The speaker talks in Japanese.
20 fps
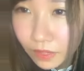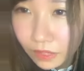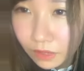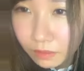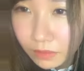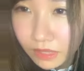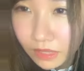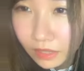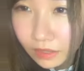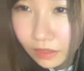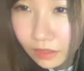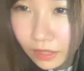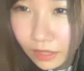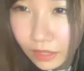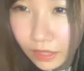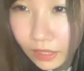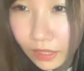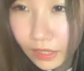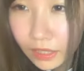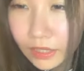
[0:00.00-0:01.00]
くまさん
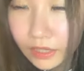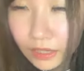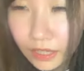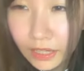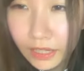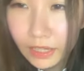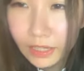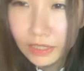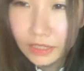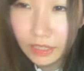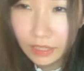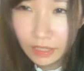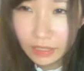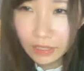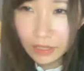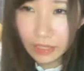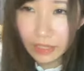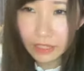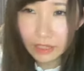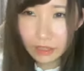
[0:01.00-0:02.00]
変態私
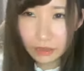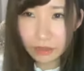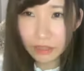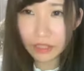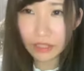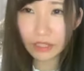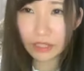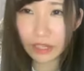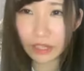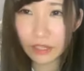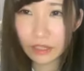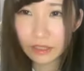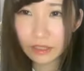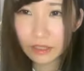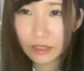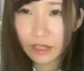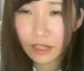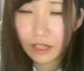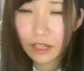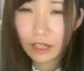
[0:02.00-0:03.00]
変態って言われてた
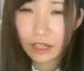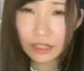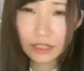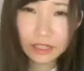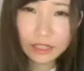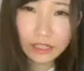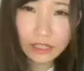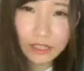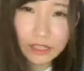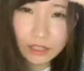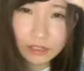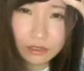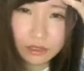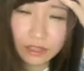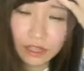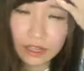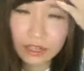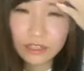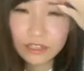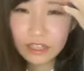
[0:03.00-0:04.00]
私それ
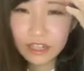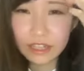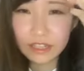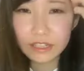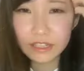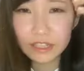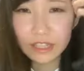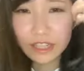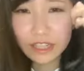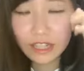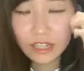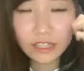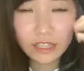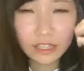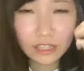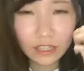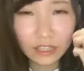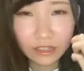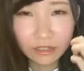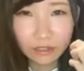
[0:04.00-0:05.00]
あれじゃないさきなちゃ
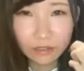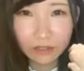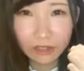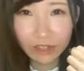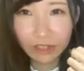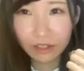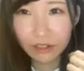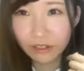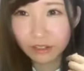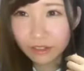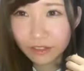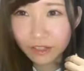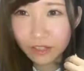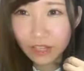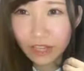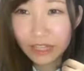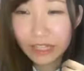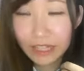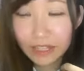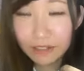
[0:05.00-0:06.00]
んじゃないそう言われたの
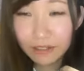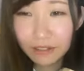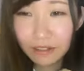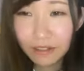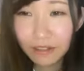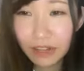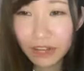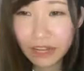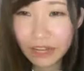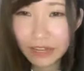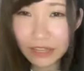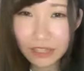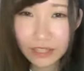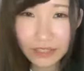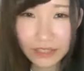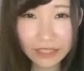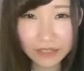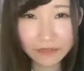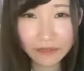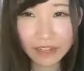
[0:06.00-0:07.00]
昨日のあれ
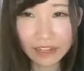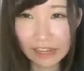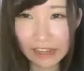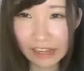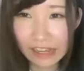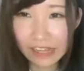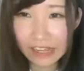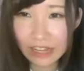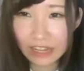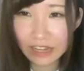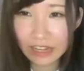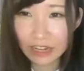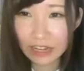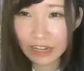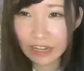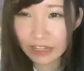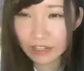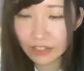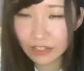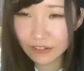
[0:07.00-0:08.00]
キン満開だったら
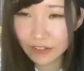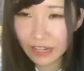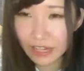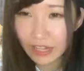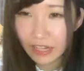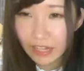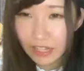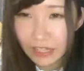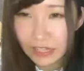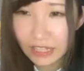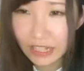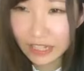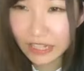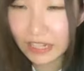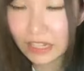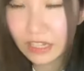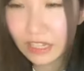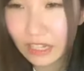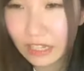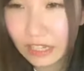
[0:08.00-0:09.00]
ねそれはさき
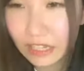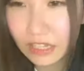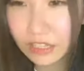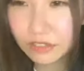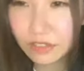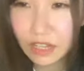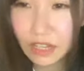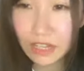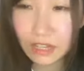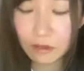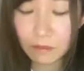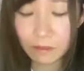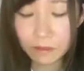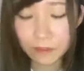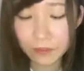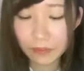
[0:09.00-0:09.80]
なちゃん私は